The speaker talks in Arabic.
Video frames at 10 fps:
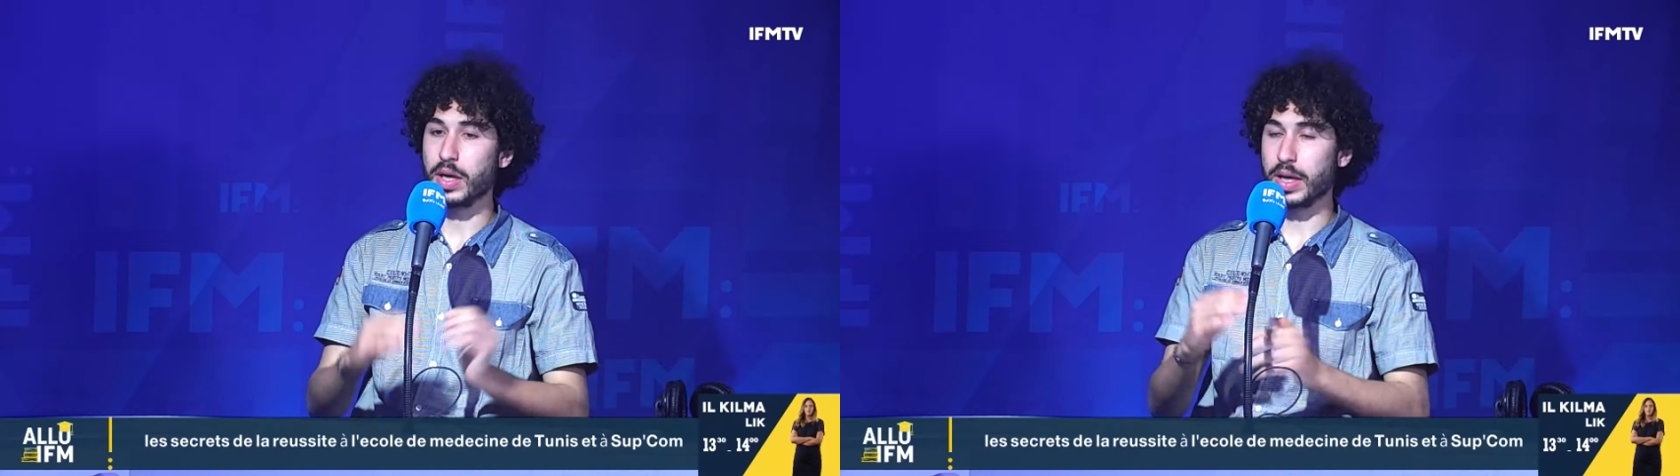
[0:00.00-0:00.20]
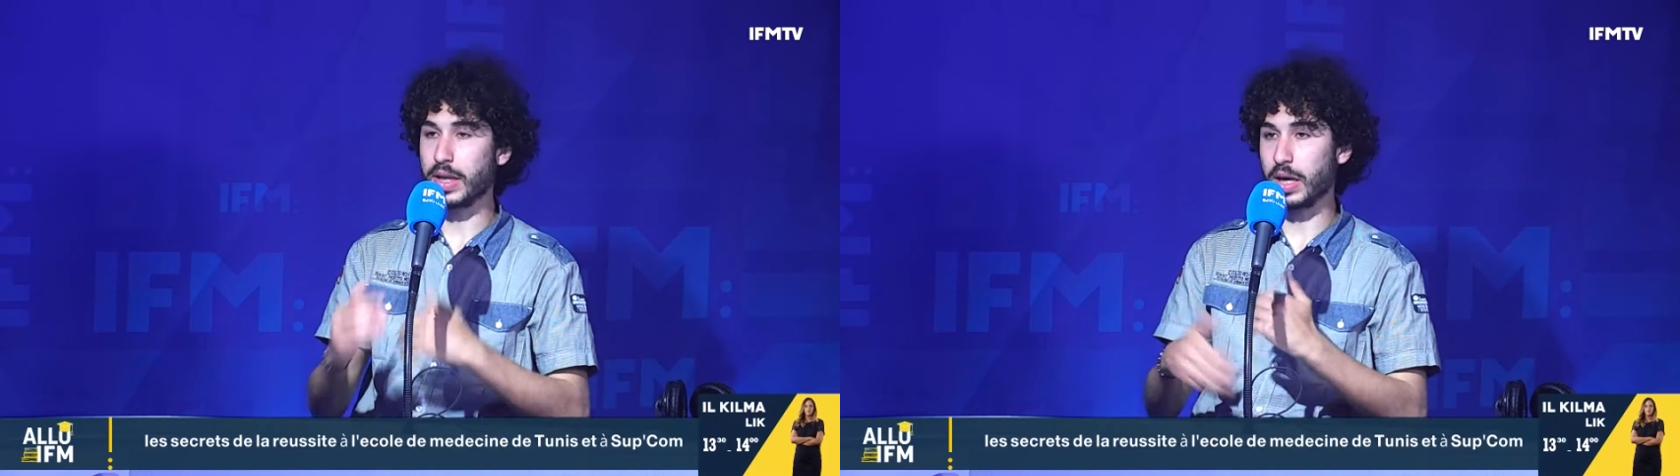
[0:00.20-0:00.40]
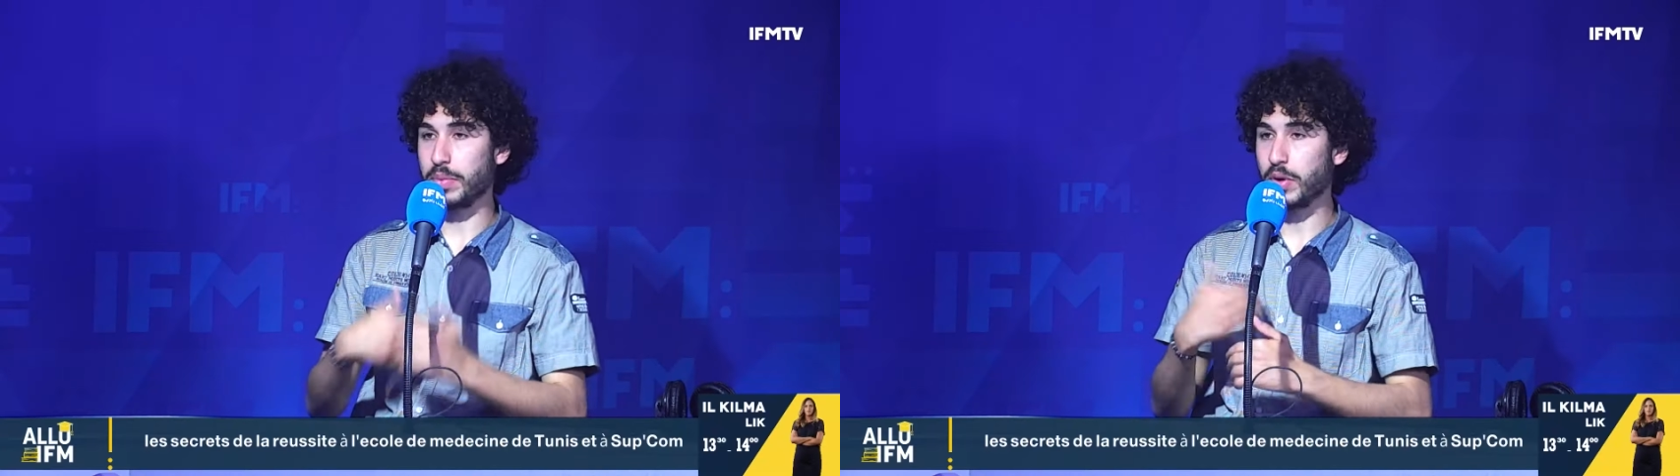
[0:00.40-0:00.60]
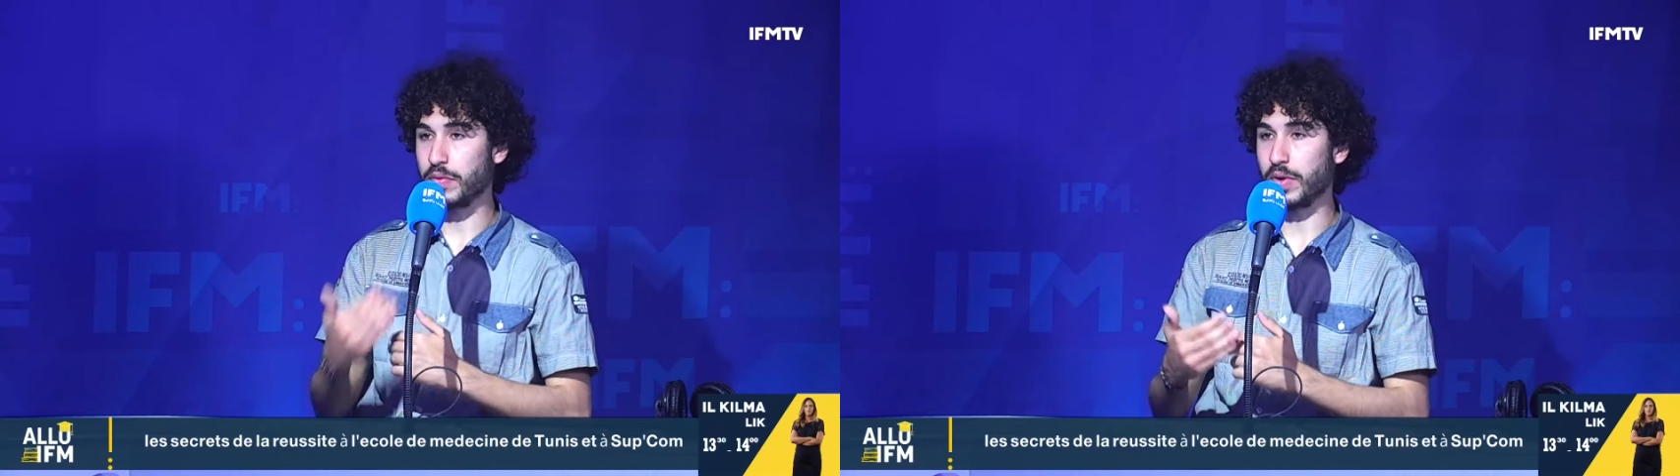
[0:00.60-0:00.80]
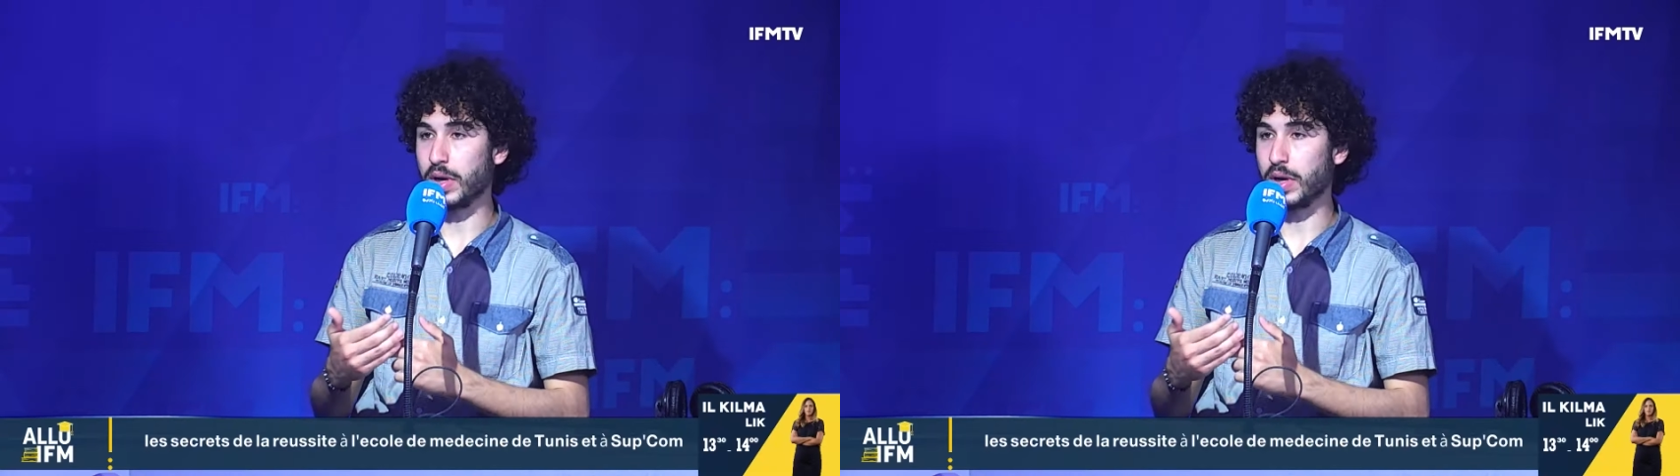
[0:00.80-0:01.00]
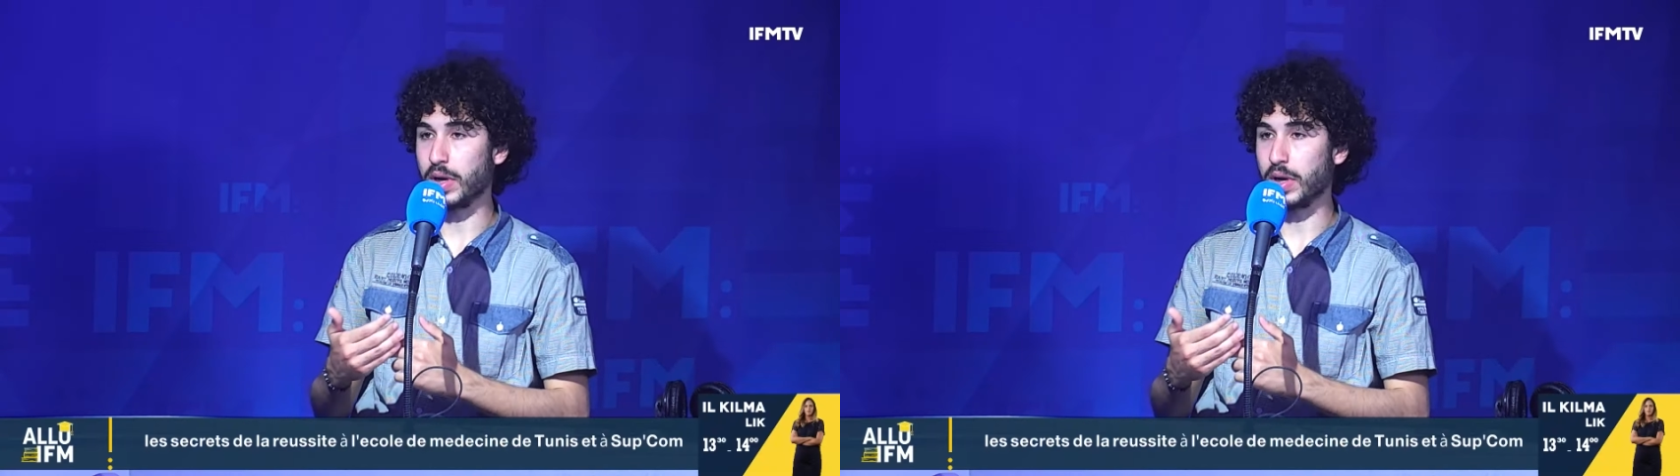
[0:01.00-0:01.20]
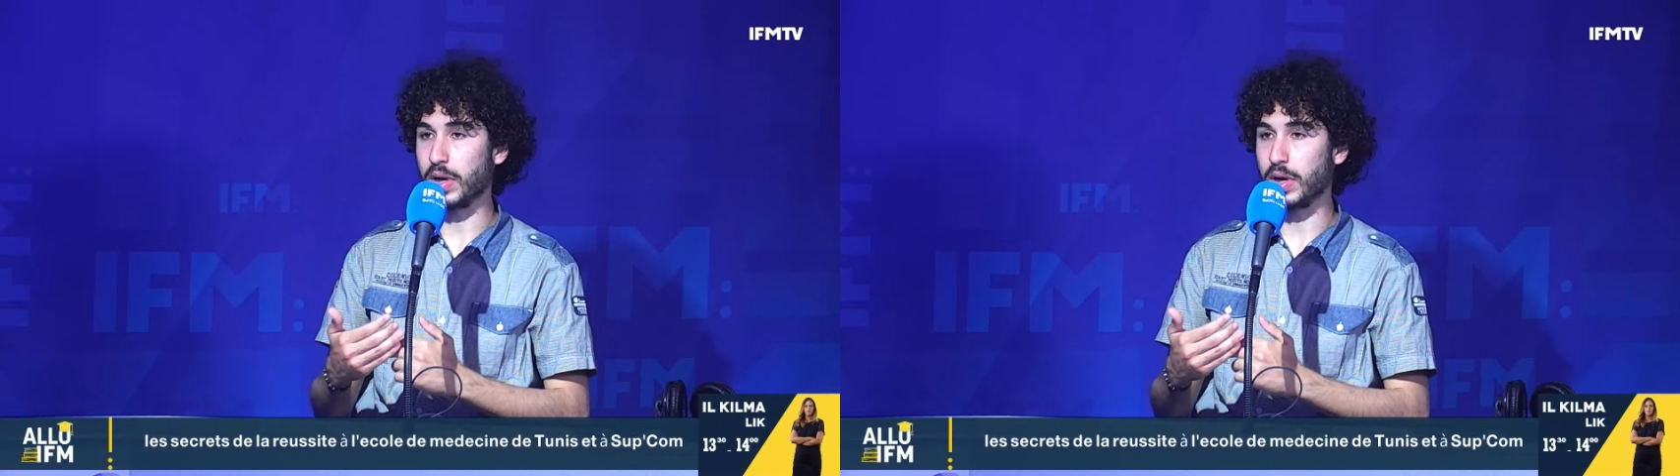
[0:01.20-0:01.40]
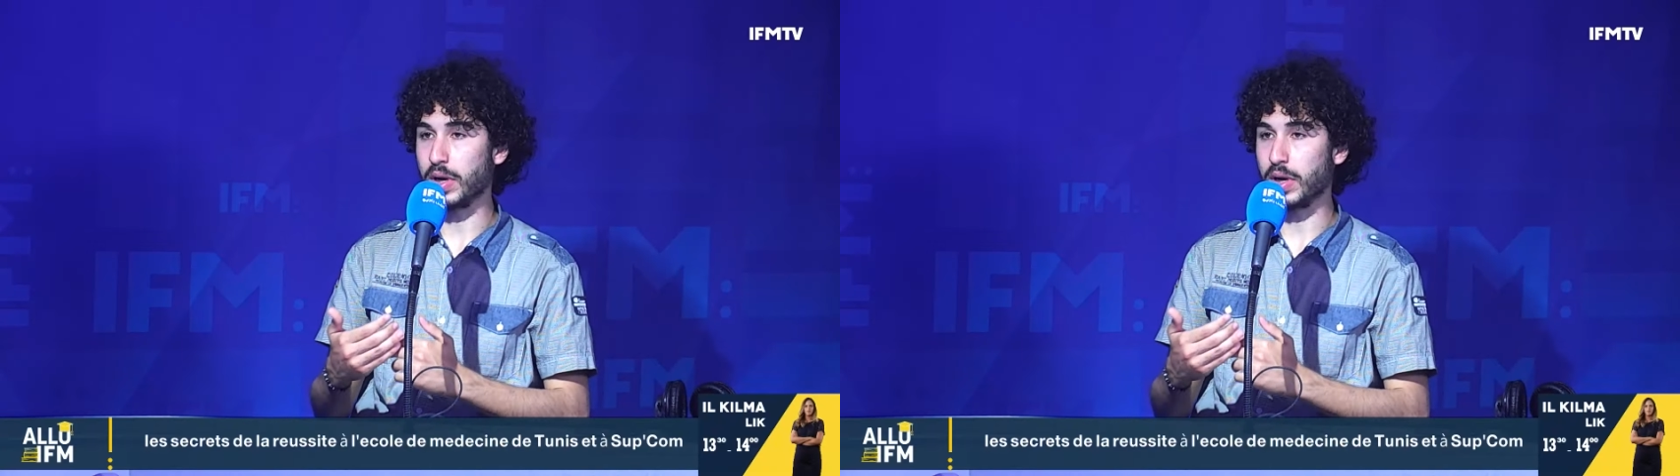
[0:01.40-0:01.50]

رترابيو في الاخر مات